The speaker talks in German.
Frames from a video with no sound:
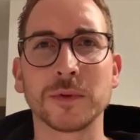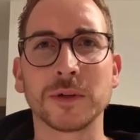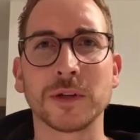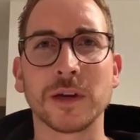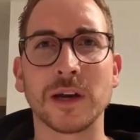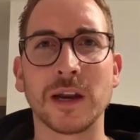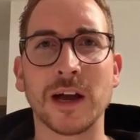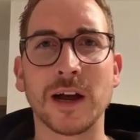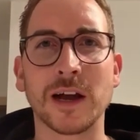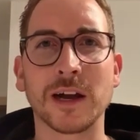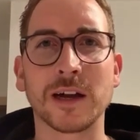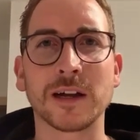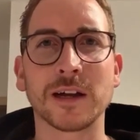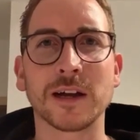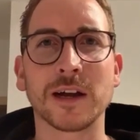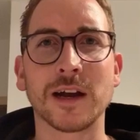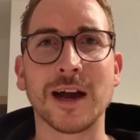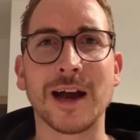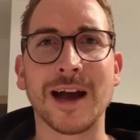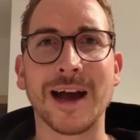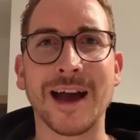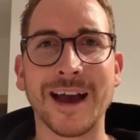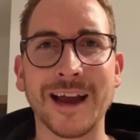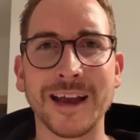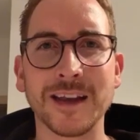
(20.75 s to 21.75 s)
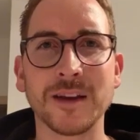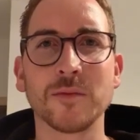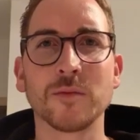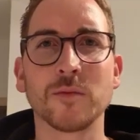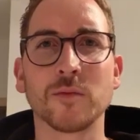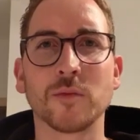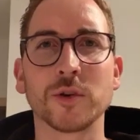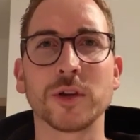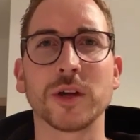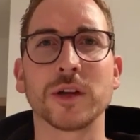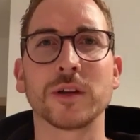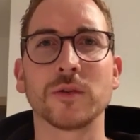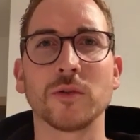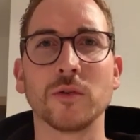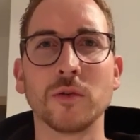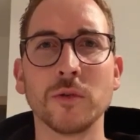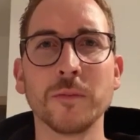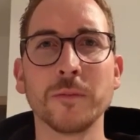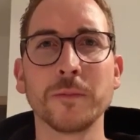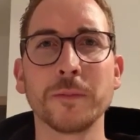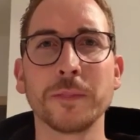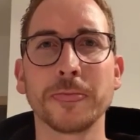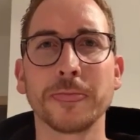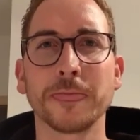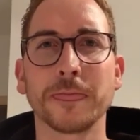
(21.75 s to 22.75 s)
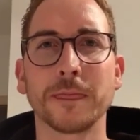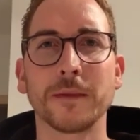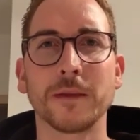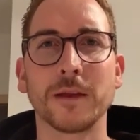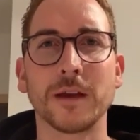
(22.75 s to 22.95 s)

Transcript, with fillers: Lang einen Monat um.